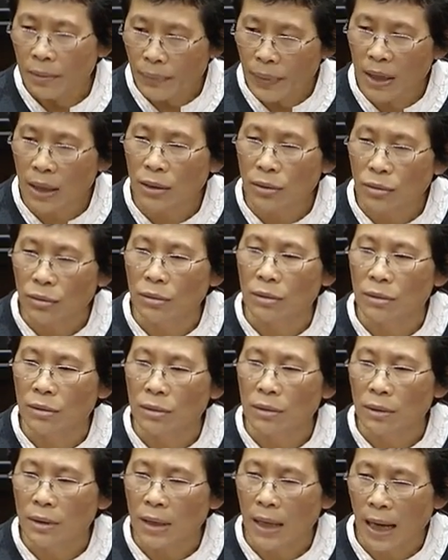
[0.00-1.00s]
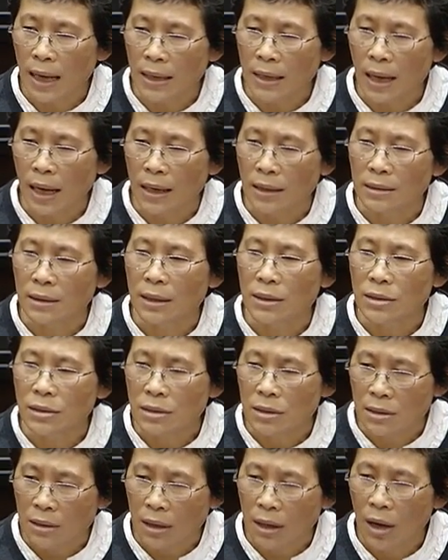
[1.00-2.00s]
病毒感染的
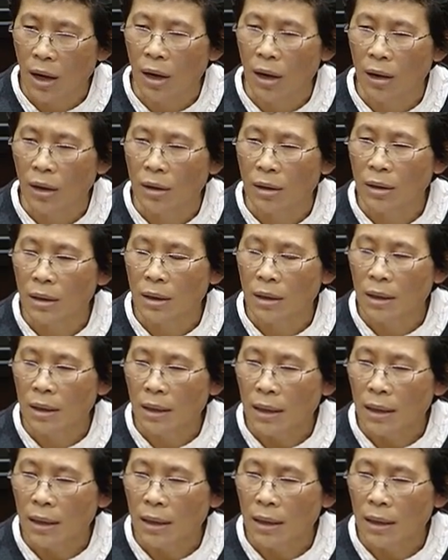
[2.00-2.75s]
时候，